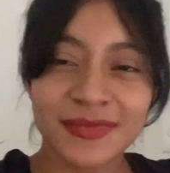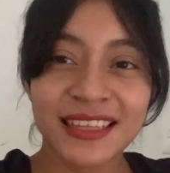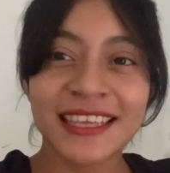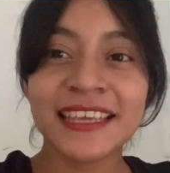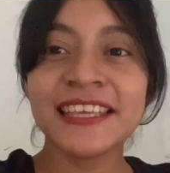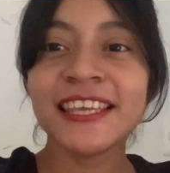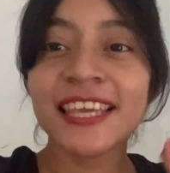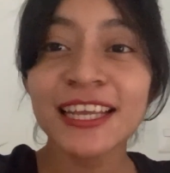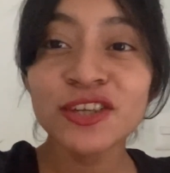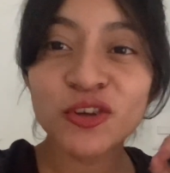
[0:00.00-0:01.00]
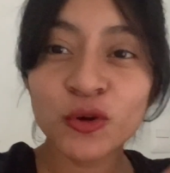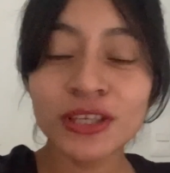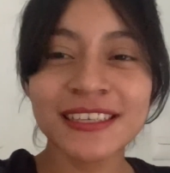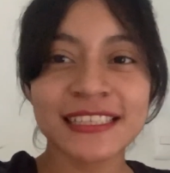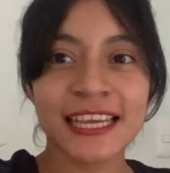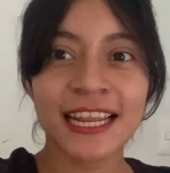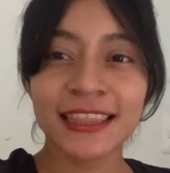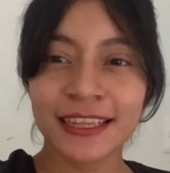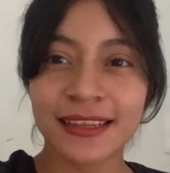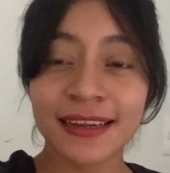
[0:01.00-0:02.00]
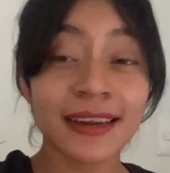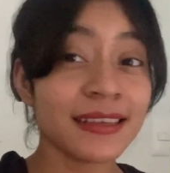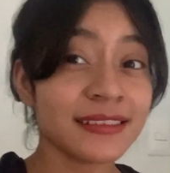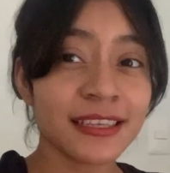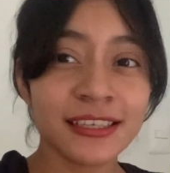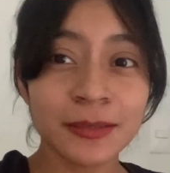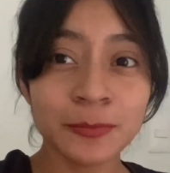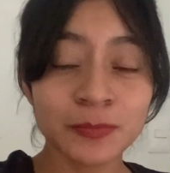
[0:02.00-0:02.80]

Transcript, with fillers: ¿Y quién no quisiera tener ese jeep